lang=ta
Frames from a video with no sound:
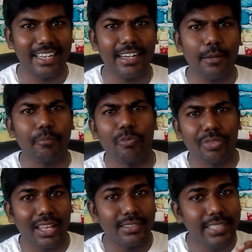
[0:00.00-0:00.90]
என்னென்னா
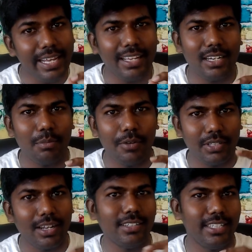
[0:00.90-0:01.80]
சீக்கிரமாக
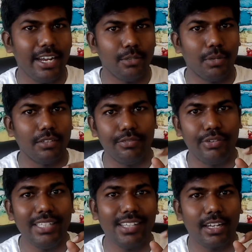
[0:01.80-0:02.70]
வந்து கட்டி ஆகிடும் ஒரு
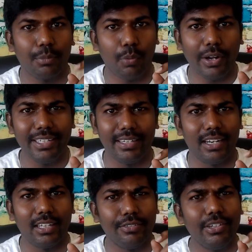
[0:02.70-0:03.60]
ஃப்ரீஸ் ஆகிற பாயிண்ட்
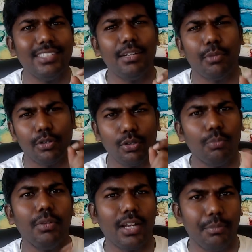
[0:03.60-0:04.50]
இருக்குல்ல அந்த ஃப்ரீசிங் பாயிண்ட் வந்து
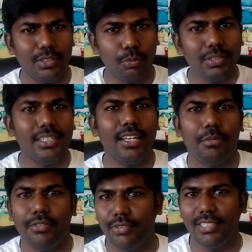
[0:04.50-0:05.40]
ரொம்ப கம்மி ரொம்ப
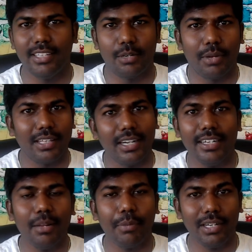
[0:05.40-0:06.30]
சீக்கிரமாக ஃப்ரீஸ் ஆயிடும் அதனால
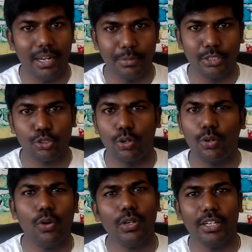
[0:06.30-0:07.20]
என்ன பண்ணலாம் அப்படின்னு வச்சுக்கோங்க
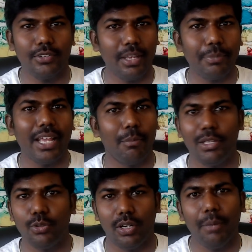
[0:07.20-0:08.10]
கோகோனட் வந்து எப்படி
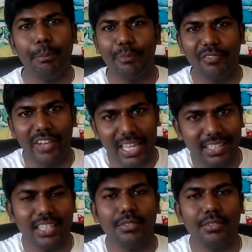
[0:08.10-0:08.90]
ஏமாற்றுவாங்கன்னா வேறு ஏதாவது